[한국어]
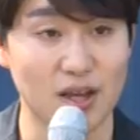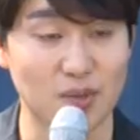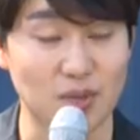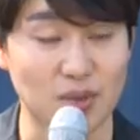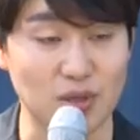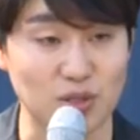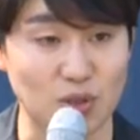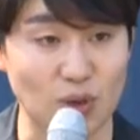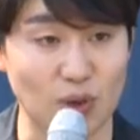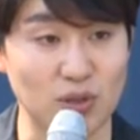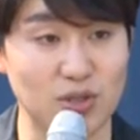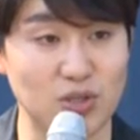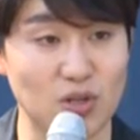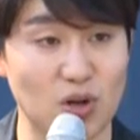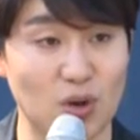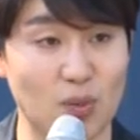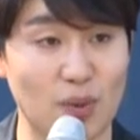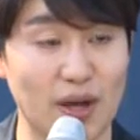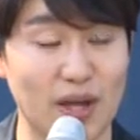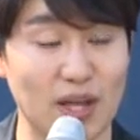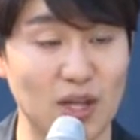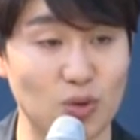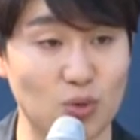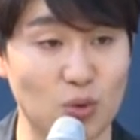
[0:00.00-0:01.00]
막 저희처럼
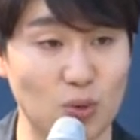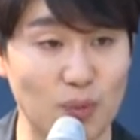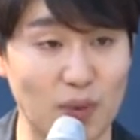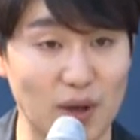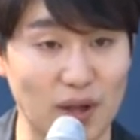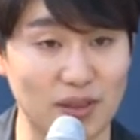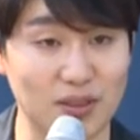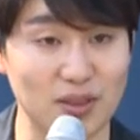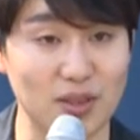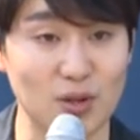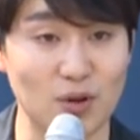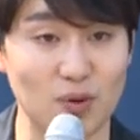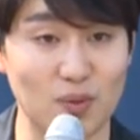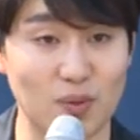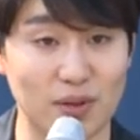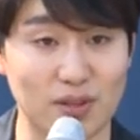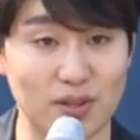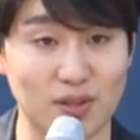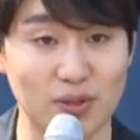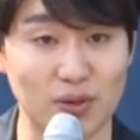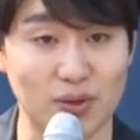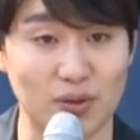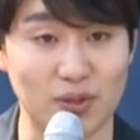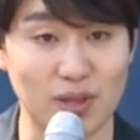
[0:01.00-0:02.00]
아예 또 반대로
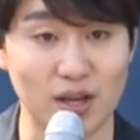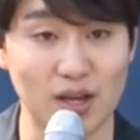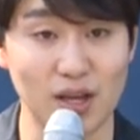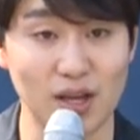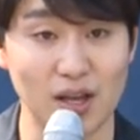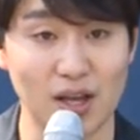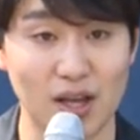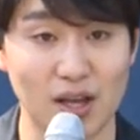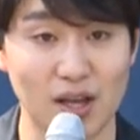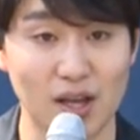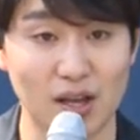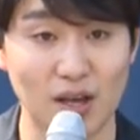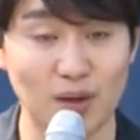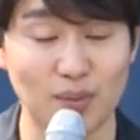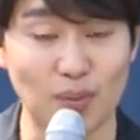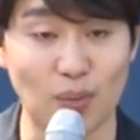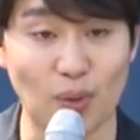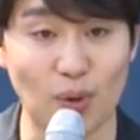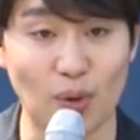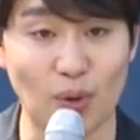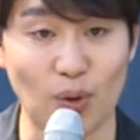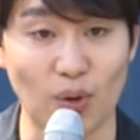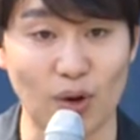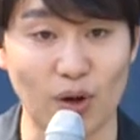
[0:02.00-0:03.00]
만들거나
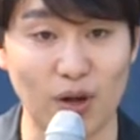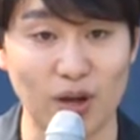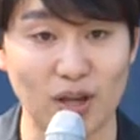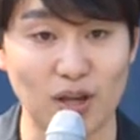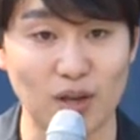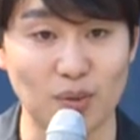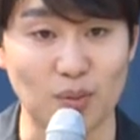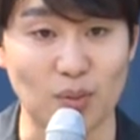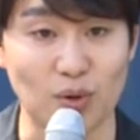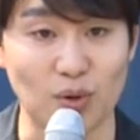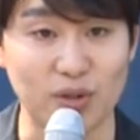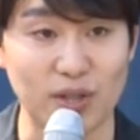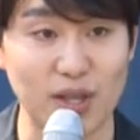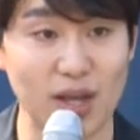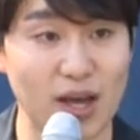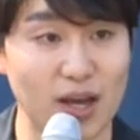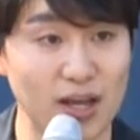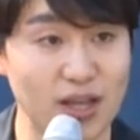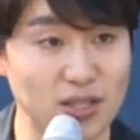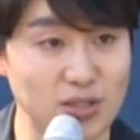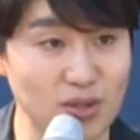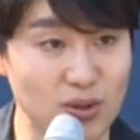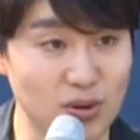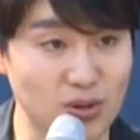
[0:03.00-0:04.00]
뭐뭐 뭐
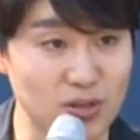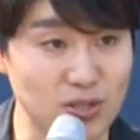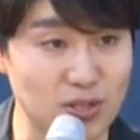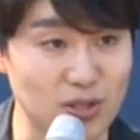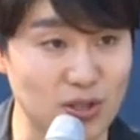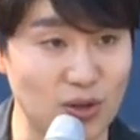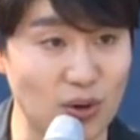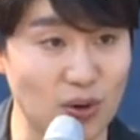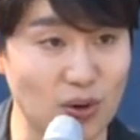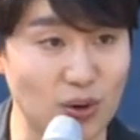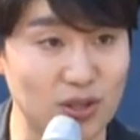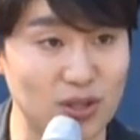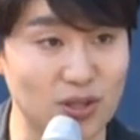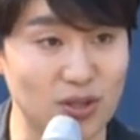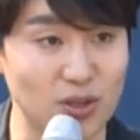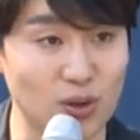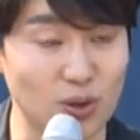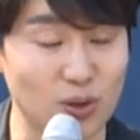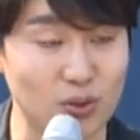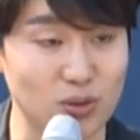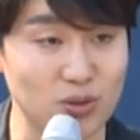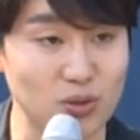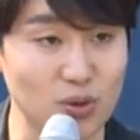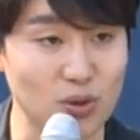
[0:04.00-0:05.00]
태양의 서커스 이런 같은
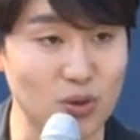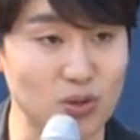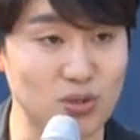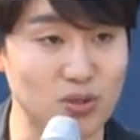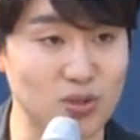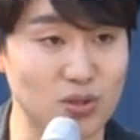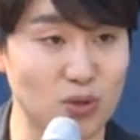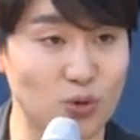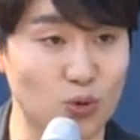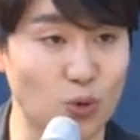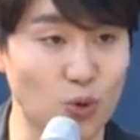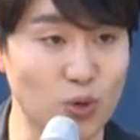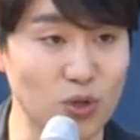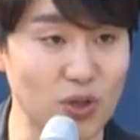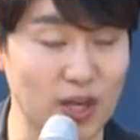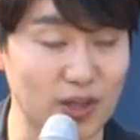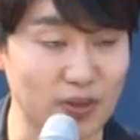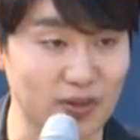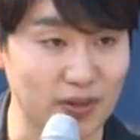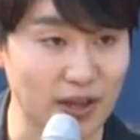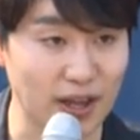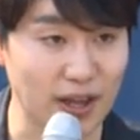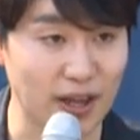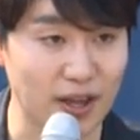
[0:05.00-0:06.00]
경우도 서커스가 돈이
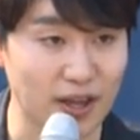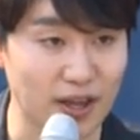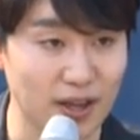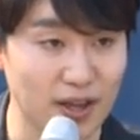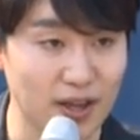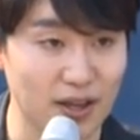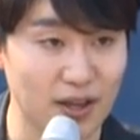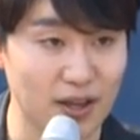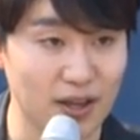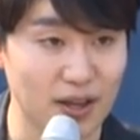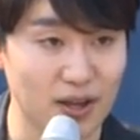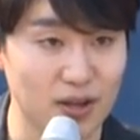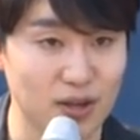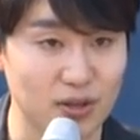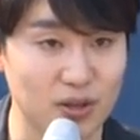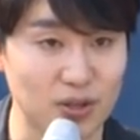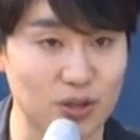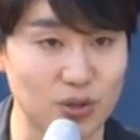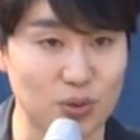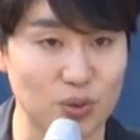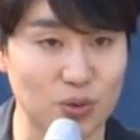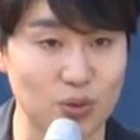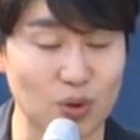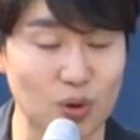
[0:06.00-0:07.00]
안 돼.
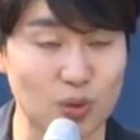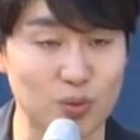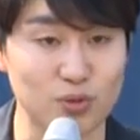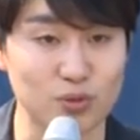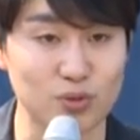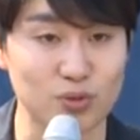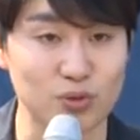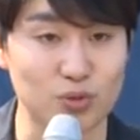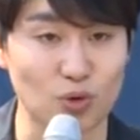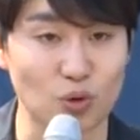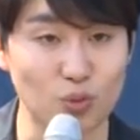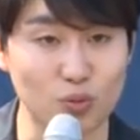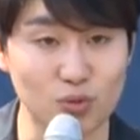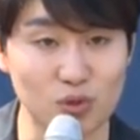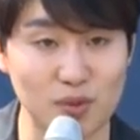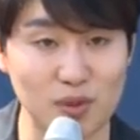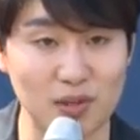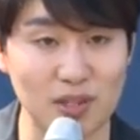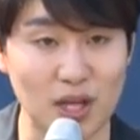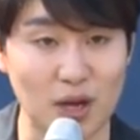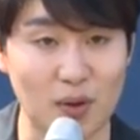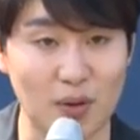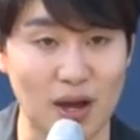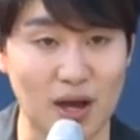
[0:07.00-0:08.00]
그리고 너무
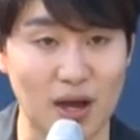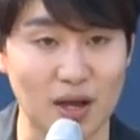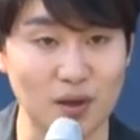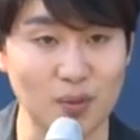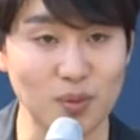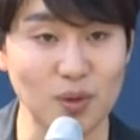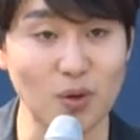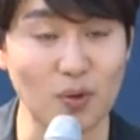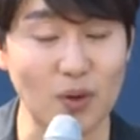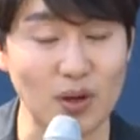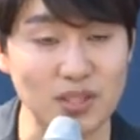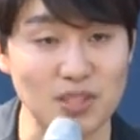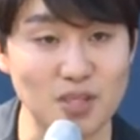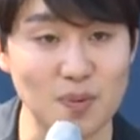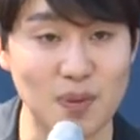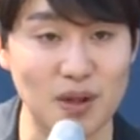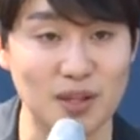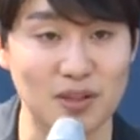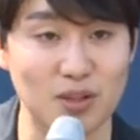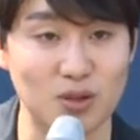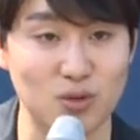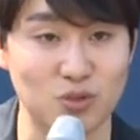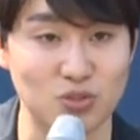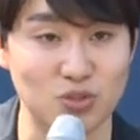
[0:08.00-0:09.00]
동물만 나와. 이거 완전
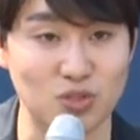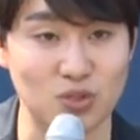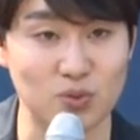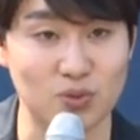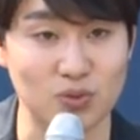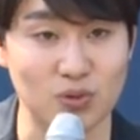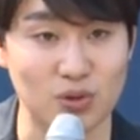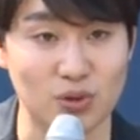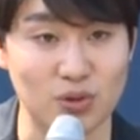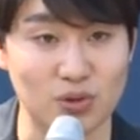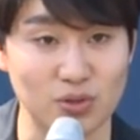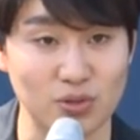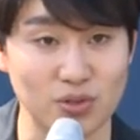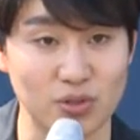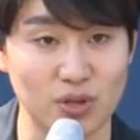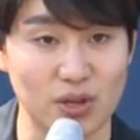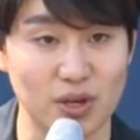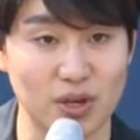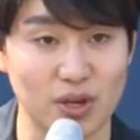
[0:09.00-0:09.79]
반대로 뒤집은 거죠.